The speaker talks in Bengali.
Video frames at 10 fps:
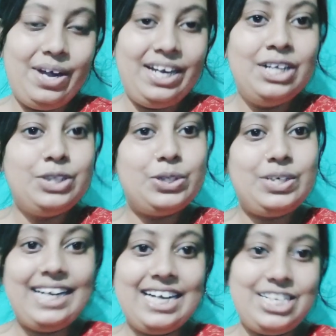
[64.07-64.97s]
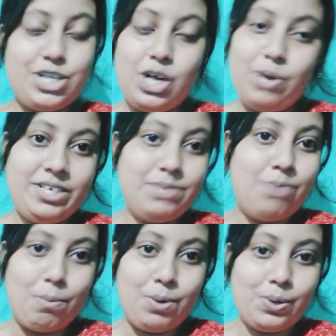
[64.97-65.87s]
হয় তো ঠিক আছে চলো বেশি
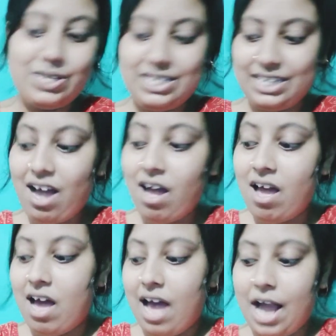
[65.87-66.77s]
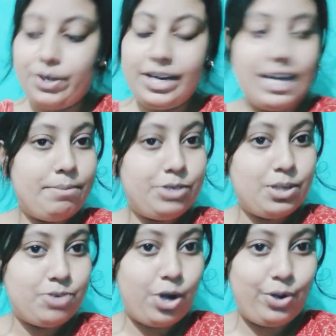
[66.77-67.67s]
বক বক করছি না এখন এখানে আমি
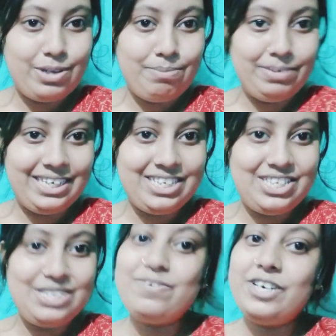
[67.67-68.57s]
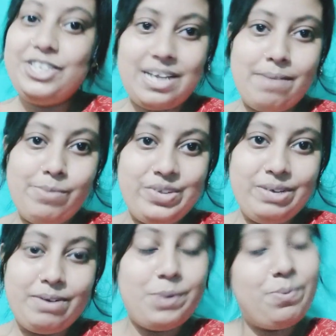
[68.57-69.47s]
সব সরঞ্জাম নিয়ে নিয়েছি ফার্স্ট টাইম লুচি
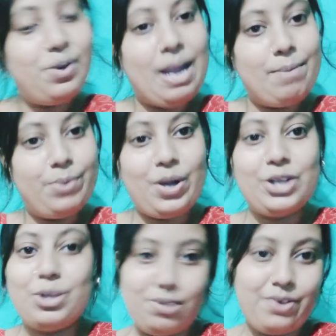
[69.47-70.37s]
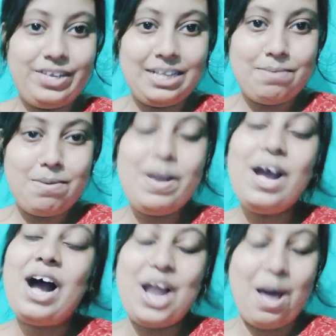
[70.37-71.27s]
বানাবো কেমন হয় তোমরাও দেখতে পাবে
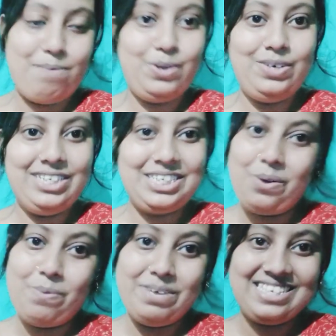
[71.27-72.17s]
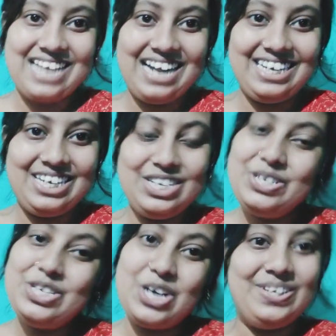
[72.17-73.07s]
আর আমিও নিজে খুব এক্সাইটেড
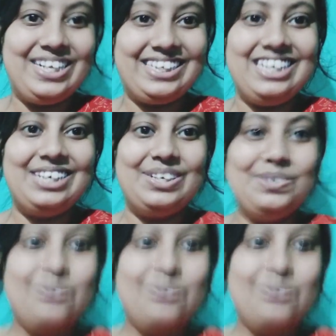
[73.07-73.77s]
চলো দেখতে থাকো